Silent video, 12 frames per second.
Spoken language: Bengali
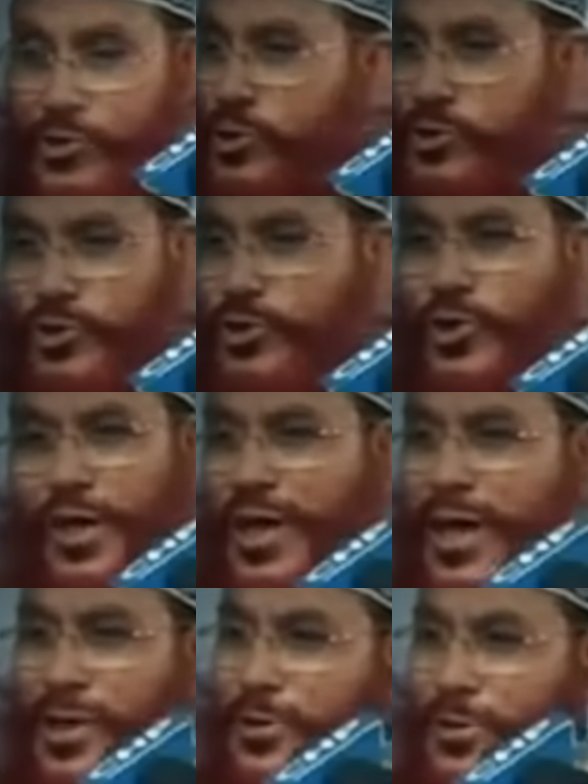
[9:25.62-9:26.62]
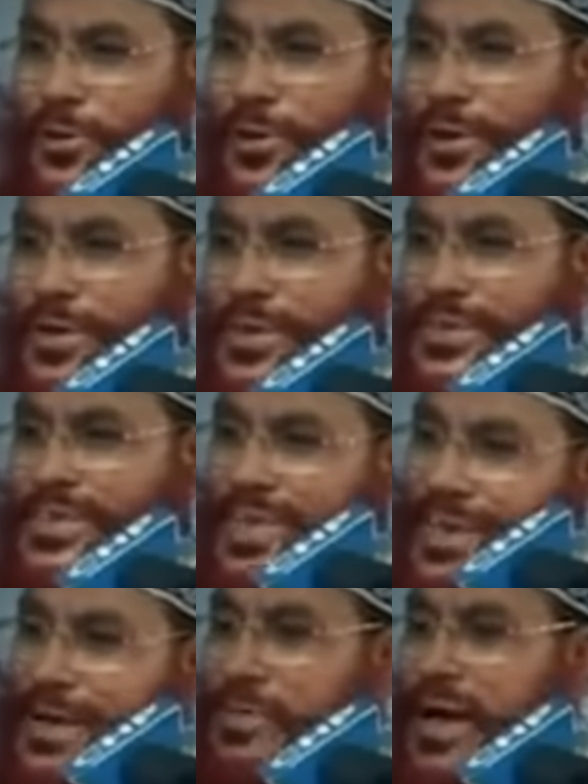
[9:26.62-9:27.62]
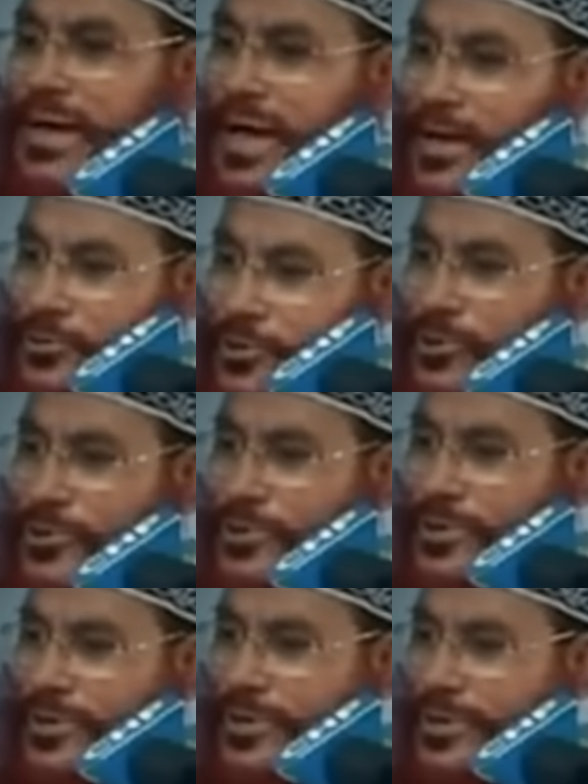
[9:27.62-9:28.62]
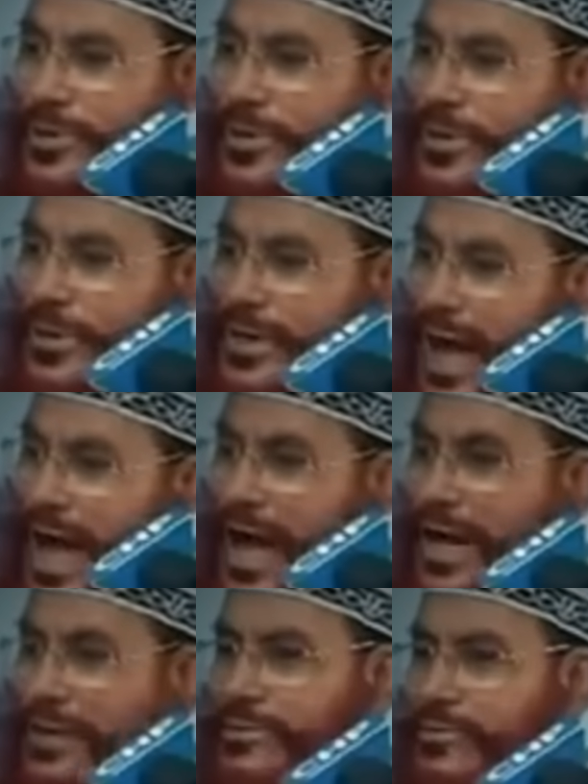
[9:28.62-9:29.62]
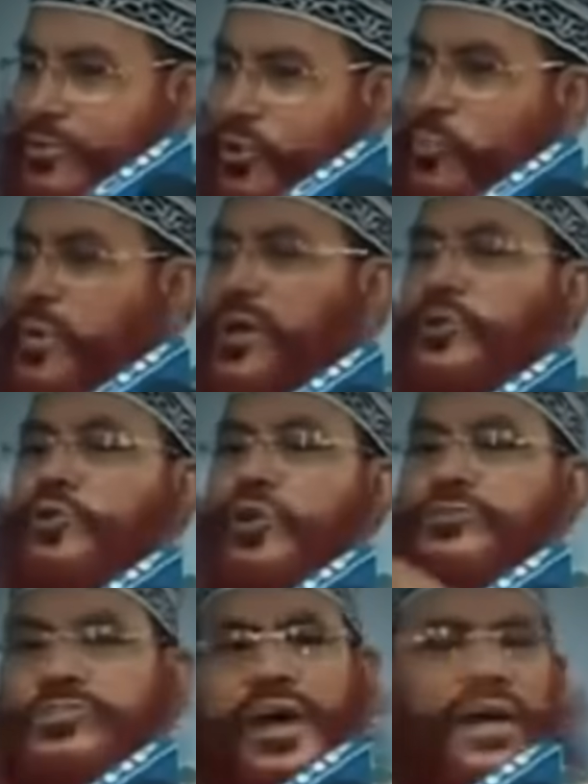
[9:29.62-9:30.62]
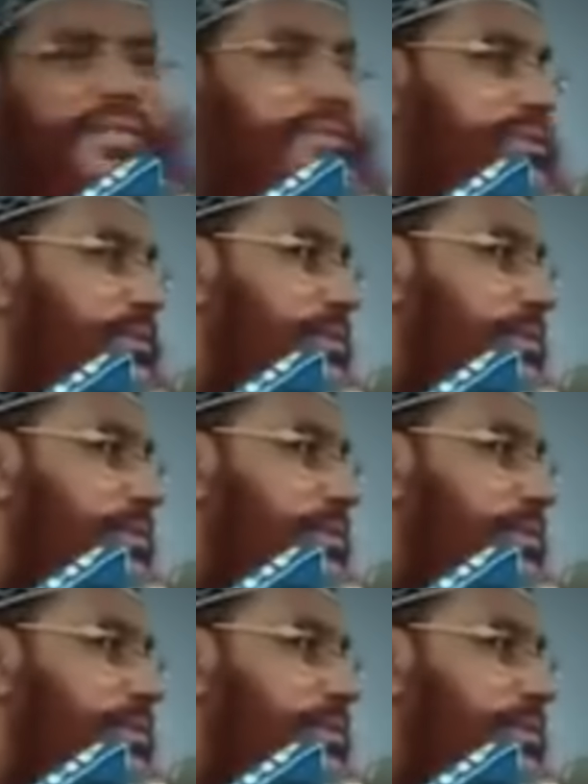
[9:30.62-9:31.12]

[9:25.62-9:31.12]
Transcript: নষ্ট হয়ে গেল সিনেমা নাটক গান ওপেন কনসার্ট